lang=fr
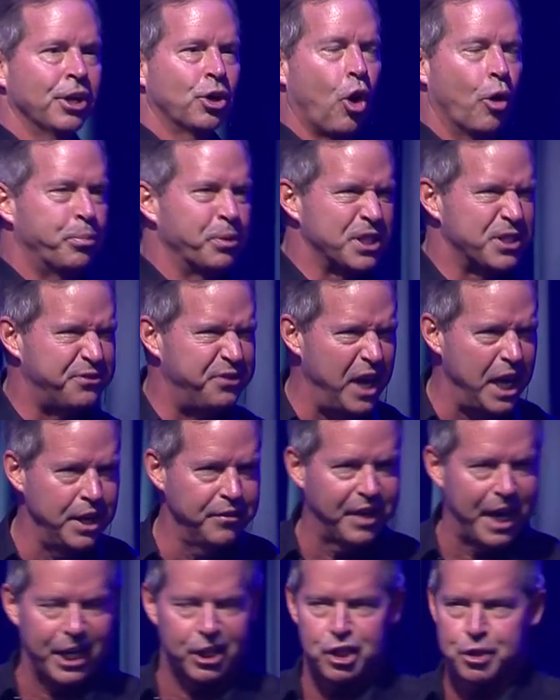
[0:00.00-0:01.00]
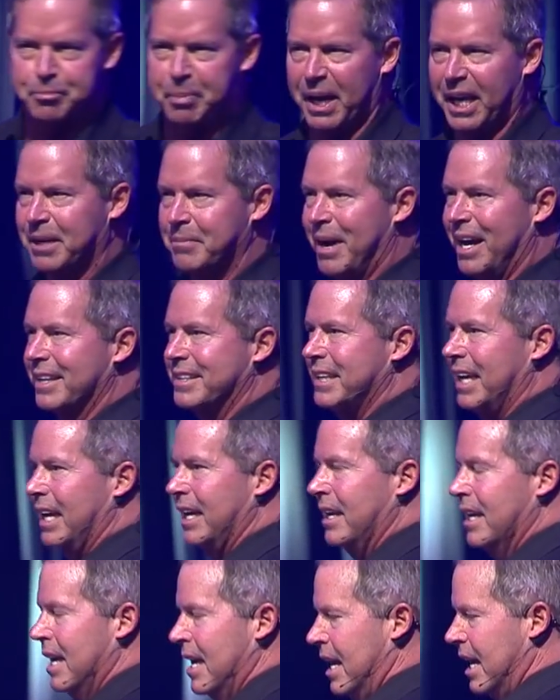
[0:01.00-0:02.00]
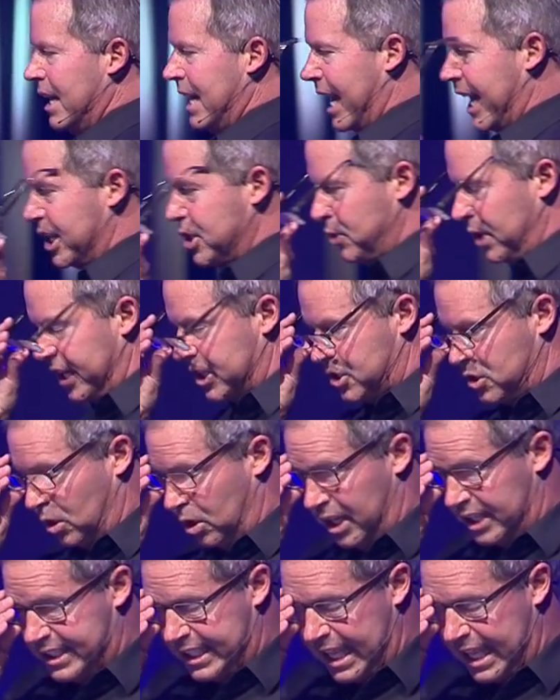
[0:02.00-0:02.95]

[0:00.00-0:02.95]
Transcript: qu'on puisse vivre et expérimenter la résurrection. Le